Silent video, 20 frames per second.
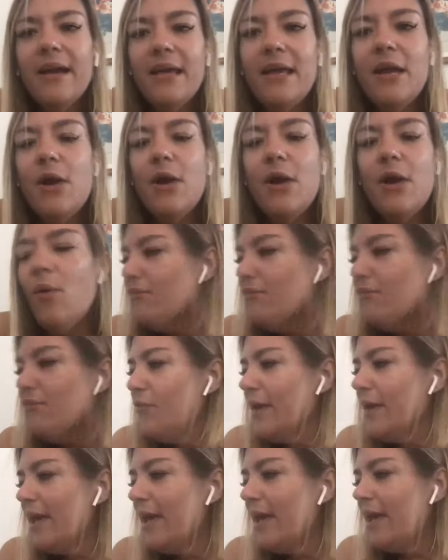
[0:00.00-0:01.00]
¿Y cuál
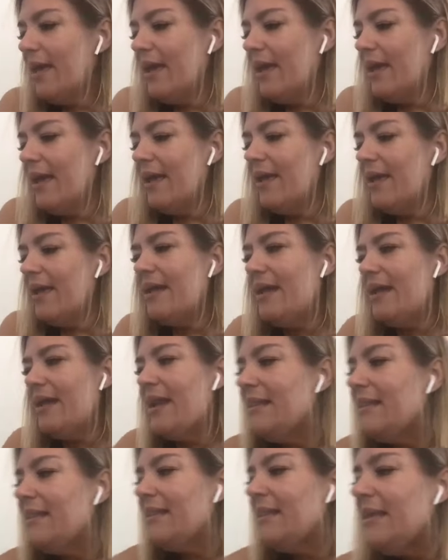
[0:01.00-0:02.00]
fue, eh,
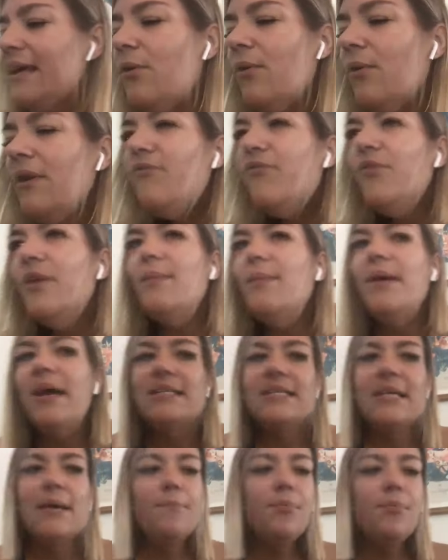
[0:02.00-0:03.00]
Nati, cuál
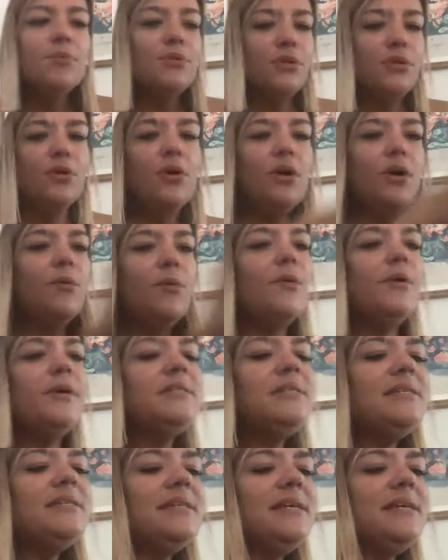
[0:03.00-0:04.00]
fue ese punto, como
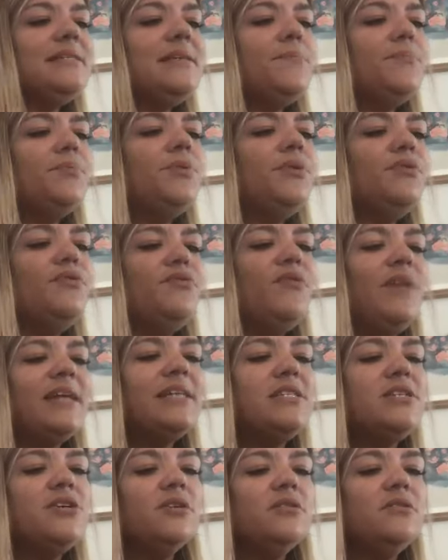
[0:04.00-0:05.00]
decís, ese punto de
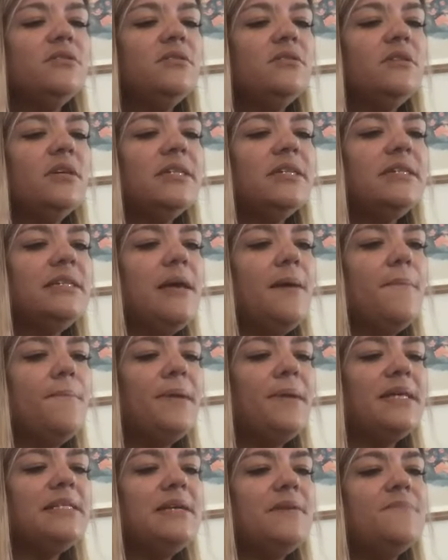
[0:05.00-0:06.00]
inflexión?
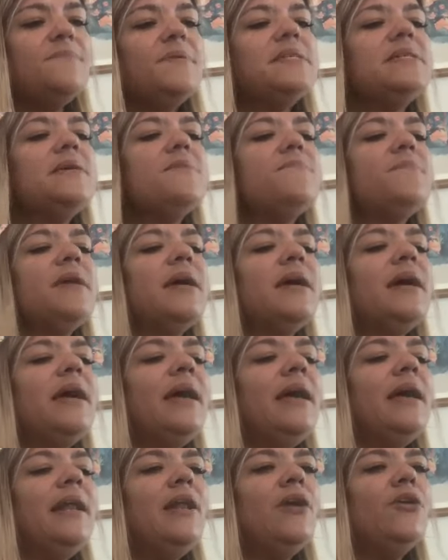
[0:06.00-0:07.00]
Siempre, siempre, siempre
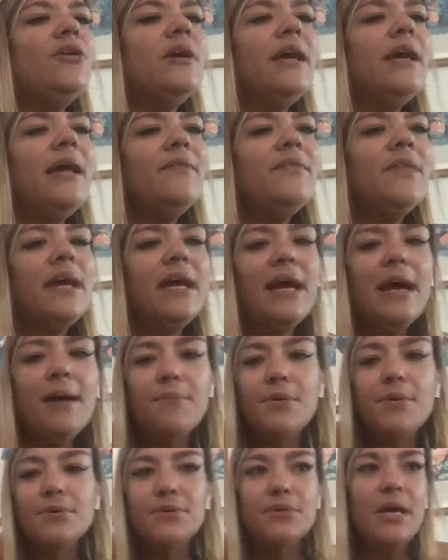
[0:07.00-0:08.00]
en los grandes
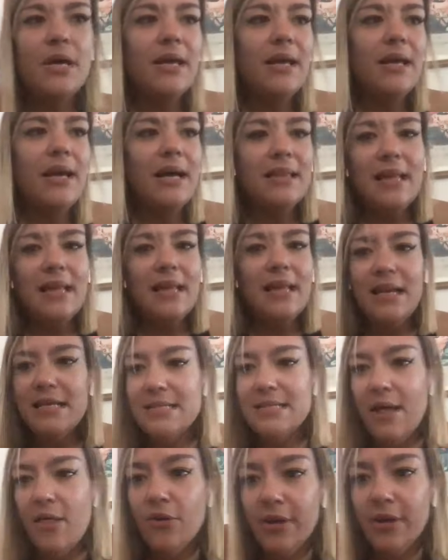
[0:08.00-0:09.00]
cambios hay
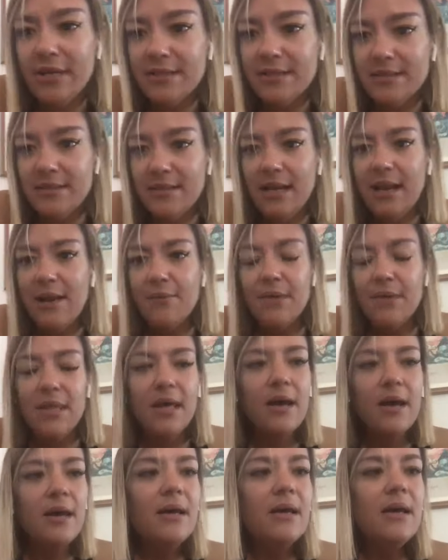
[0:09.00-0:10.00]
catalizadores de la
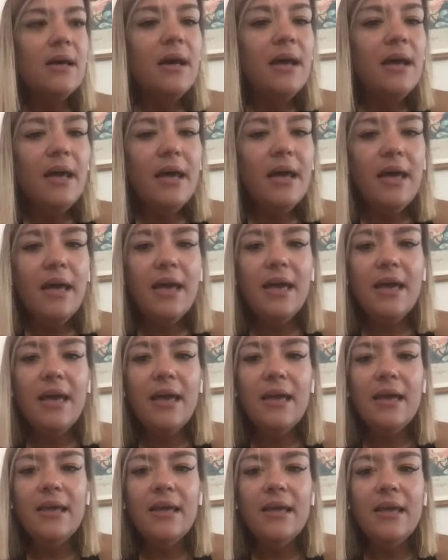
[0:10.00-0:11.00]
vida.
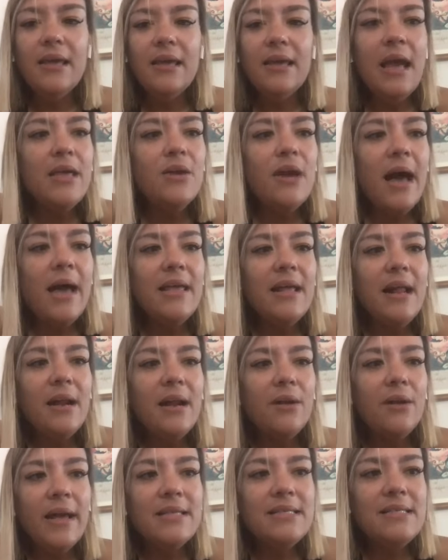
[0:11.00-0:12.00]
Eh, y, hay,
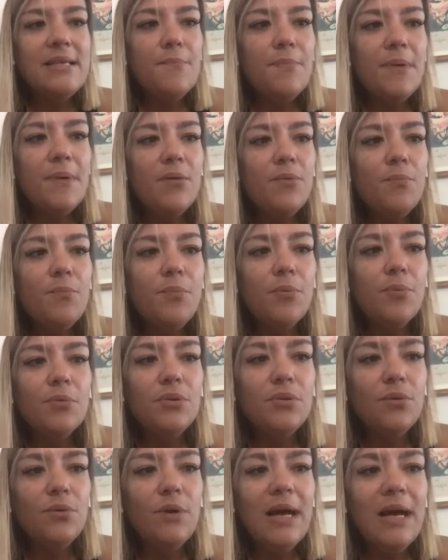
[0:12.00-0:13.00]
hay, algo, hay, siempre hay un
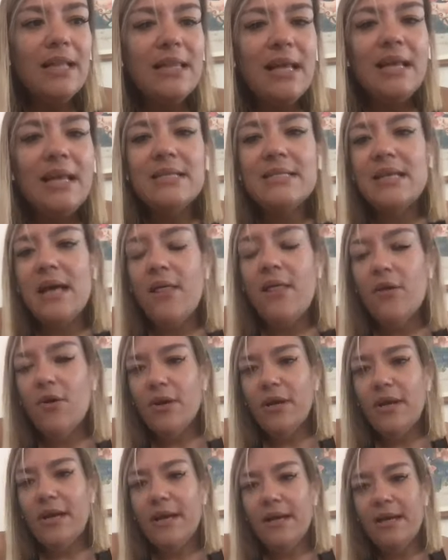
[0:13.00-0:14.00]
punto, un
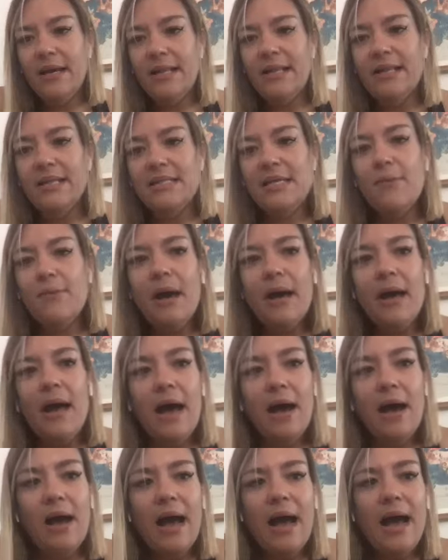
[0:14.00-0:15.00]
catalizador que, que te lleva
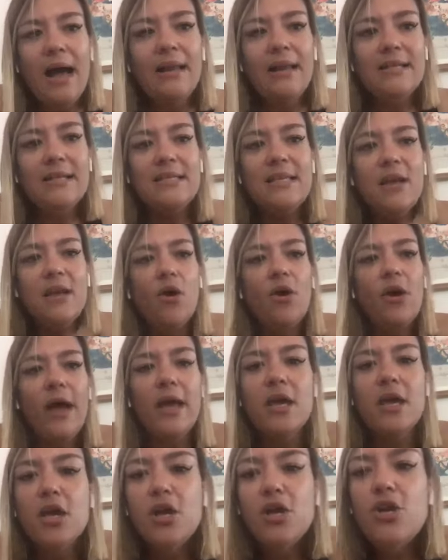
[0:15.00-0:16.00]
al decir, ok,
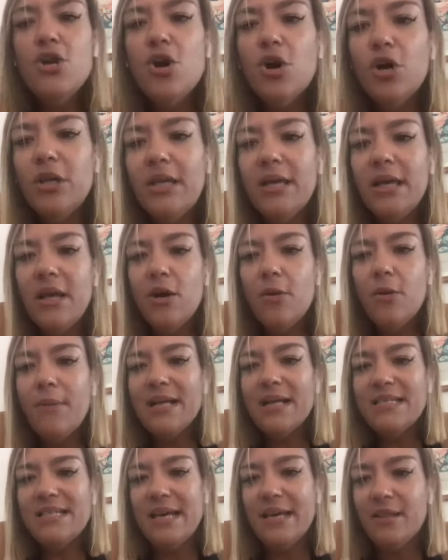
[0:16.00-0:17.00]
no quiero
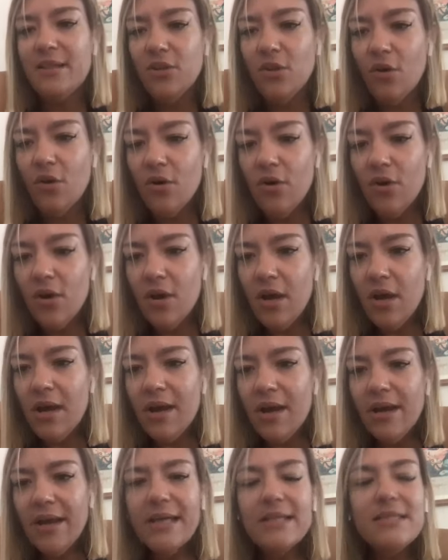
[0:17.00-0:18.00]
más esto.
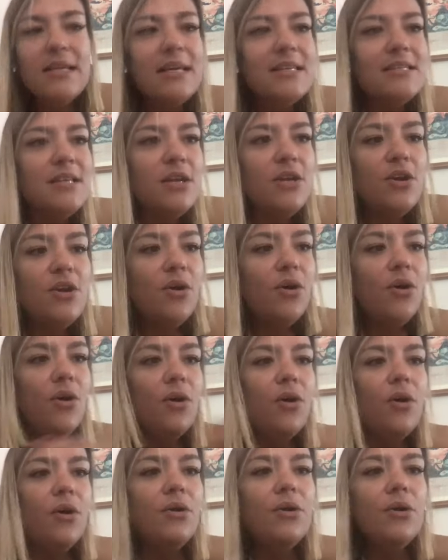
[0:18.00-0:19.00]
Que decís, no,
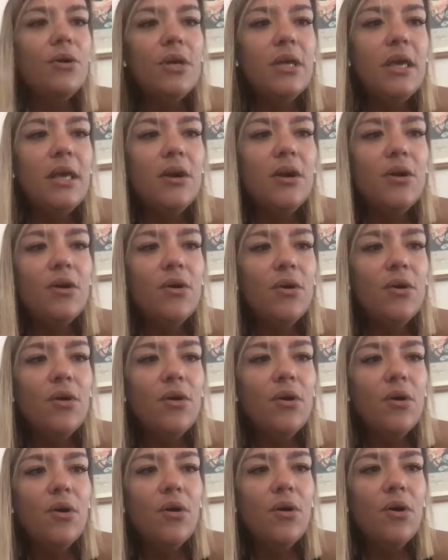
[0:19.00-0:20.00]
no
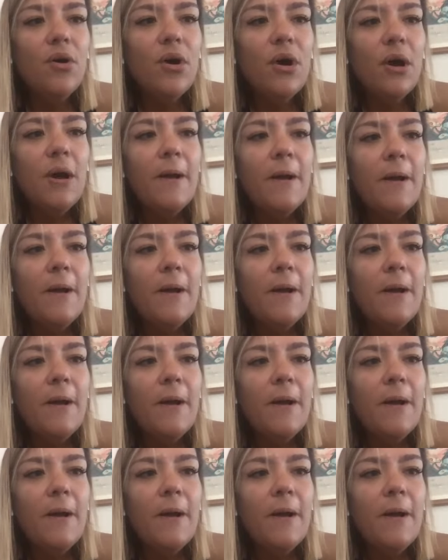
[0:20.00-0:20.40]
quiero,